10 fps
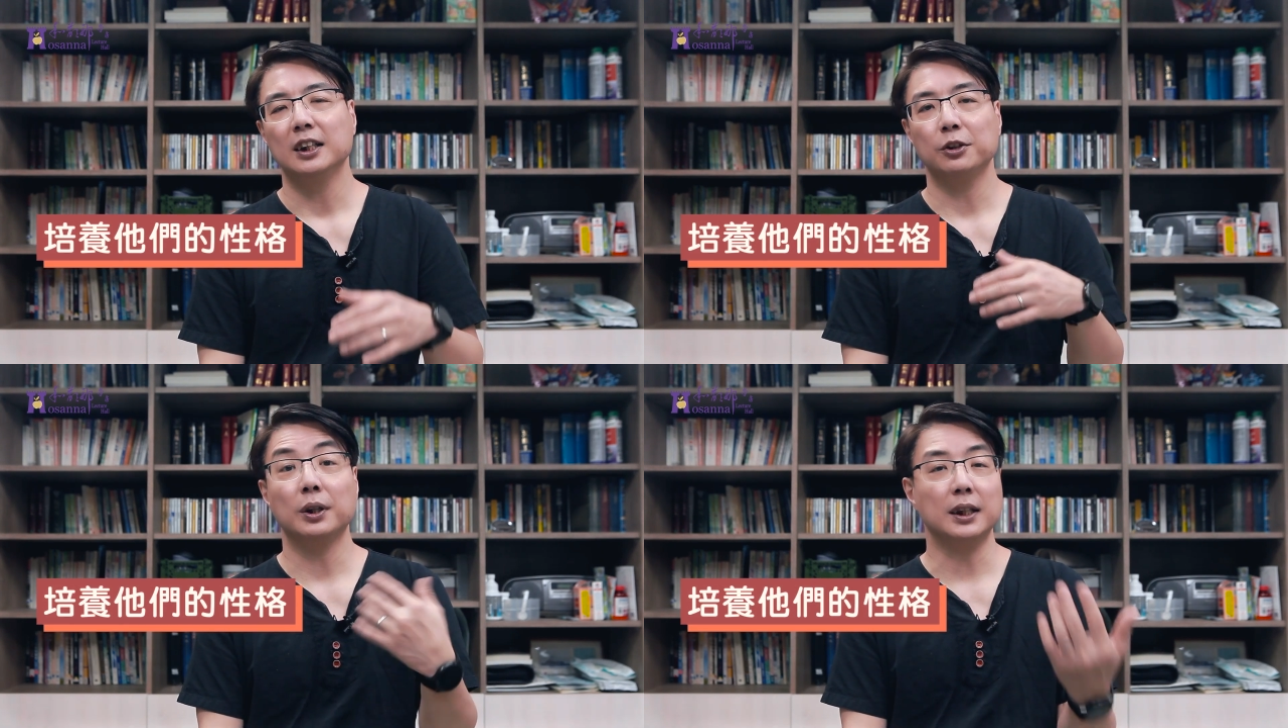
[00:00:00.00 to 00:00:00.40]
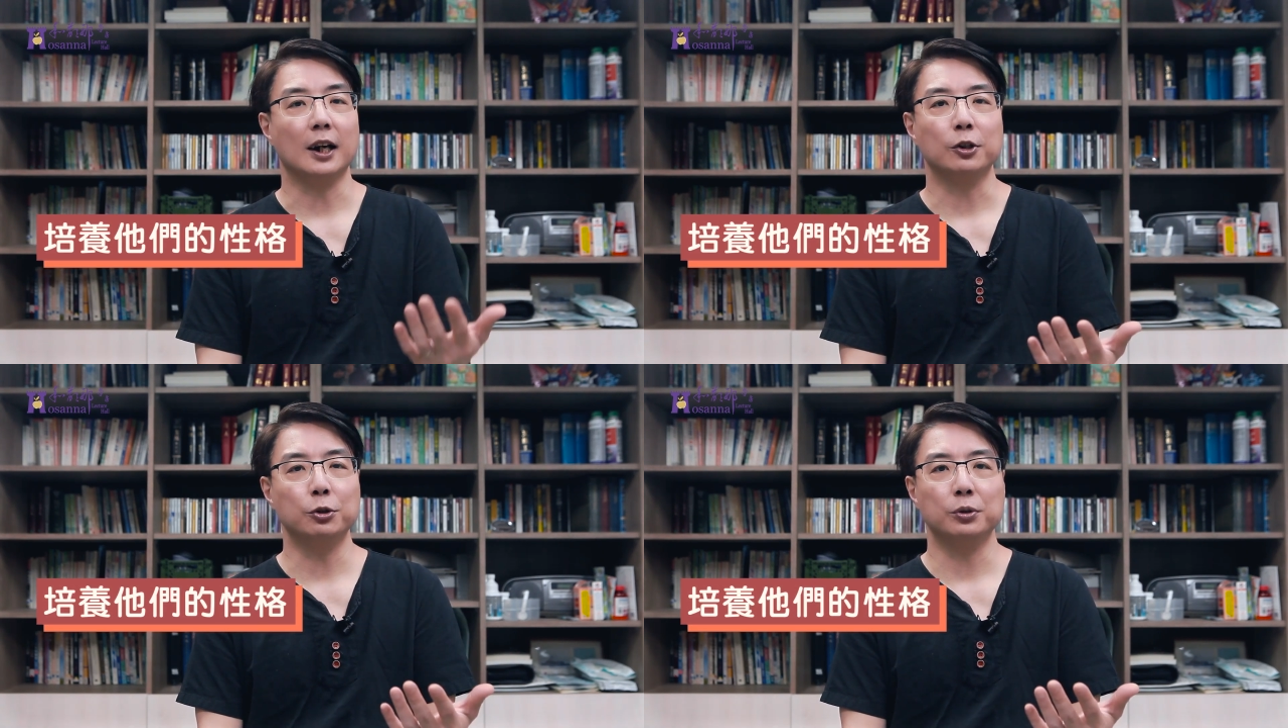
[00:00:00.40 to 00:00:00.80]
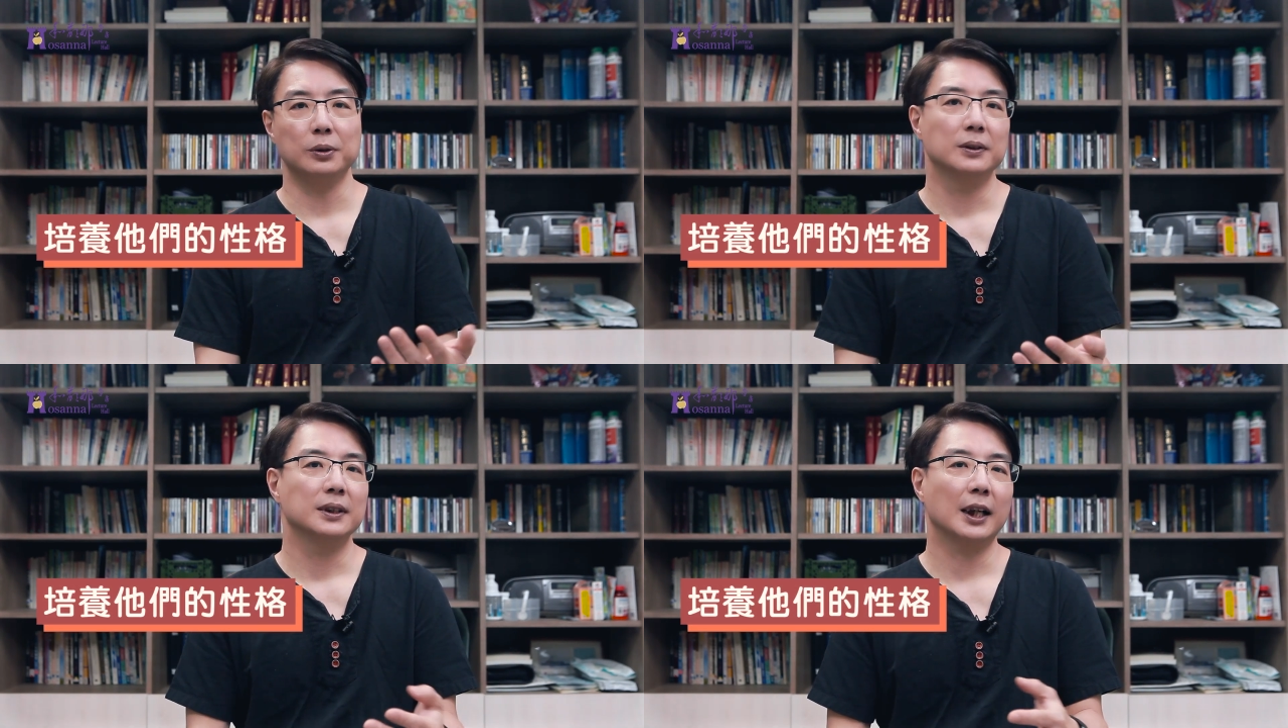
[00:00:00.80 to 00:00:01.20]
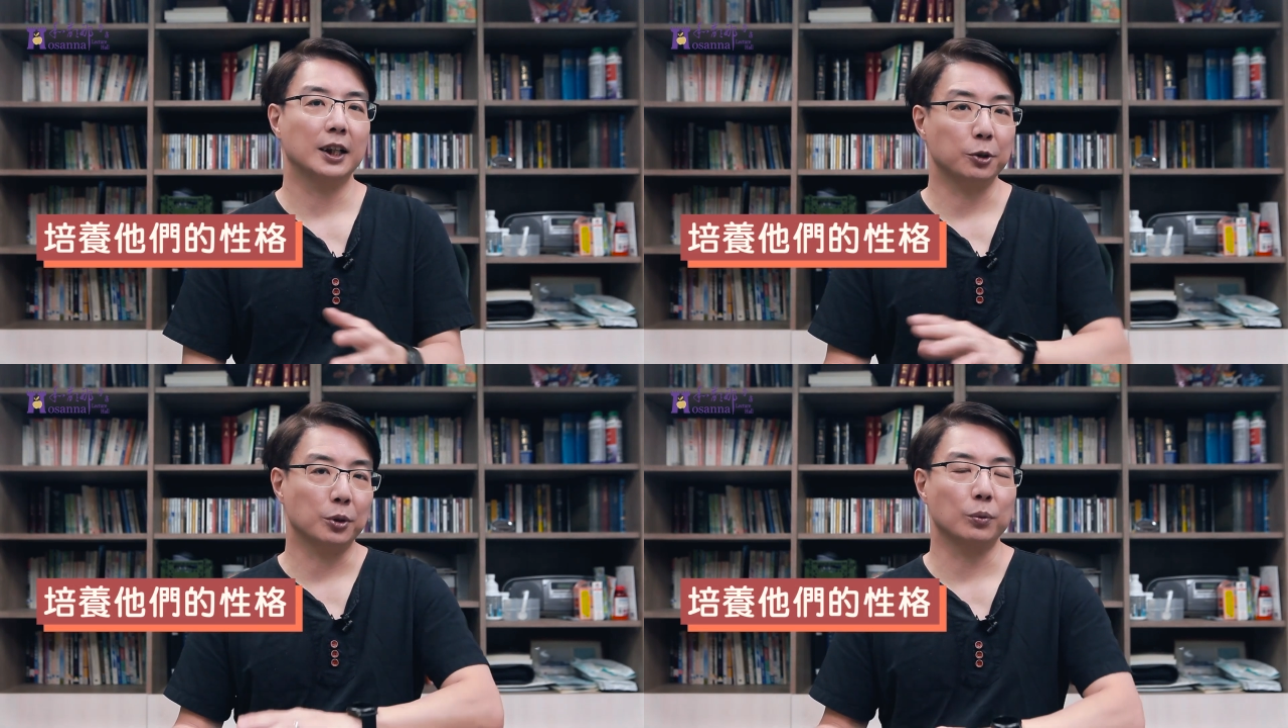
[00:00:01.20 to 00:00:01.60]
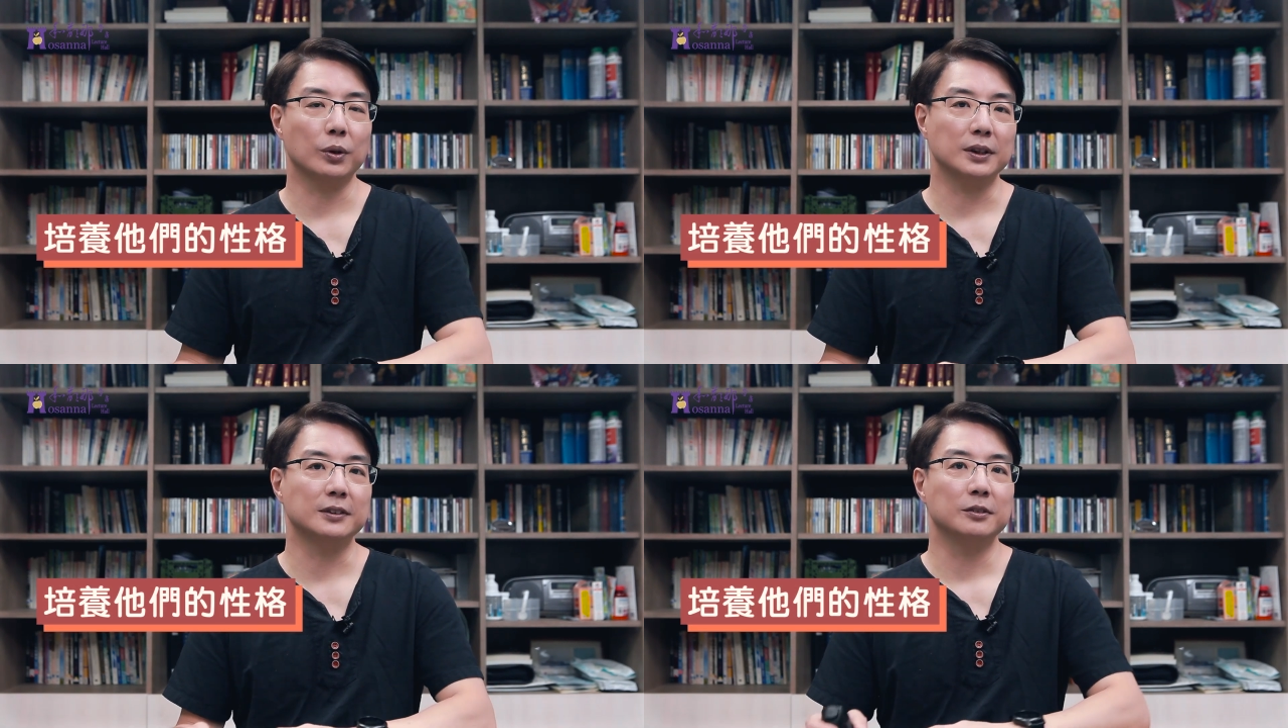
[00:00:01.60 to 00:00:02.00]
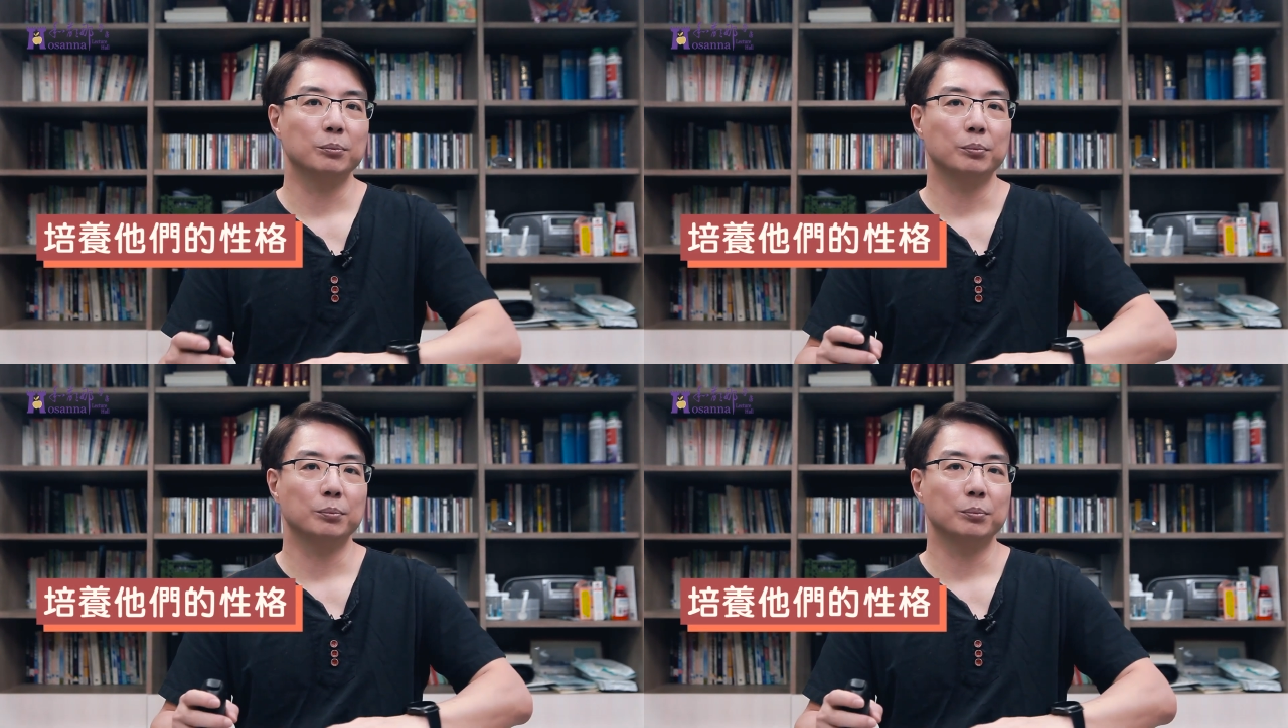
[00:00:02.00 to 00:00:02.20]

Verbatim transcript: 因为养育它的原文